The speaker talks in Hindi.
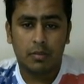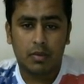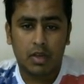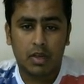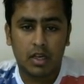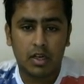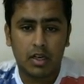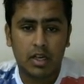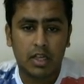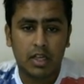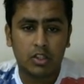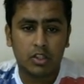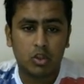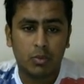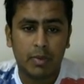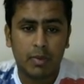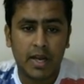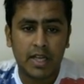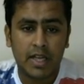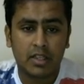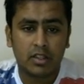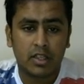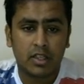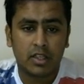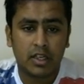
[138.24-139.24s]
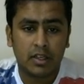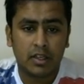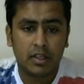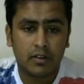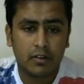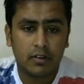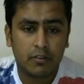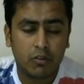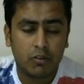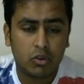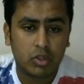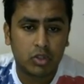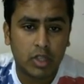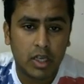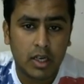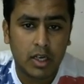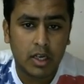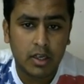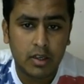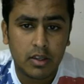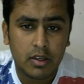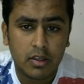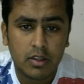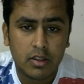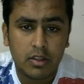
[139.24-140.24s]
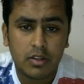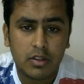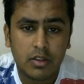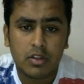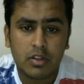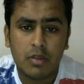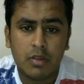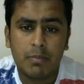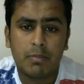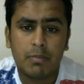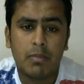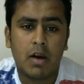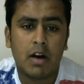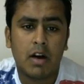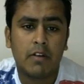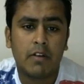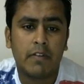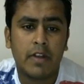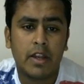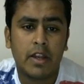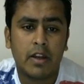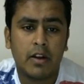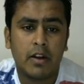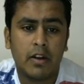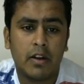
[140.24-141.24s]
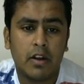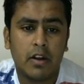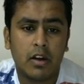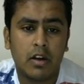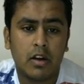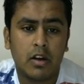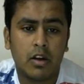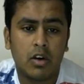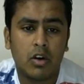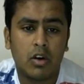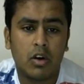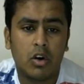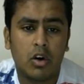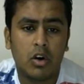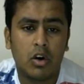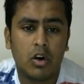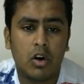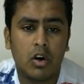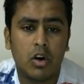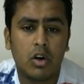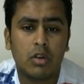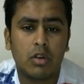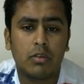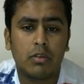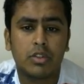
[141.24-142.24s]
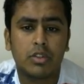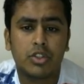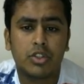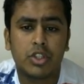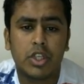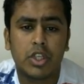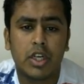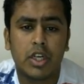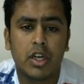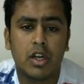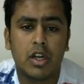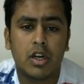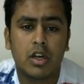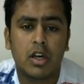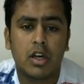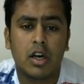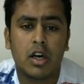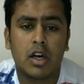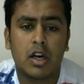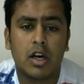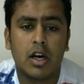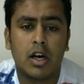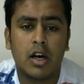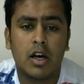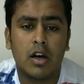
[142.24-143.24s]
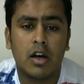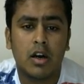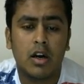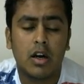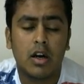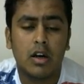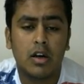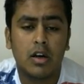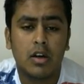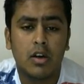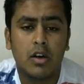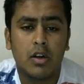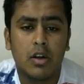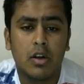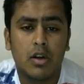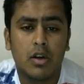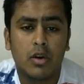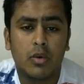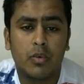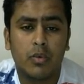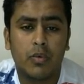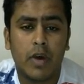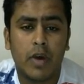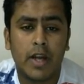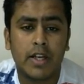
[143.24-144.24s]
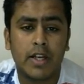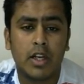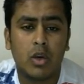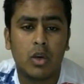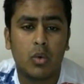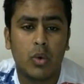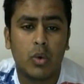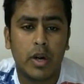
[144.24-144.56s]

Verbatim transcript: कल का जो मैच था वो था जिम्बावे और श्रीलंका का फाइनल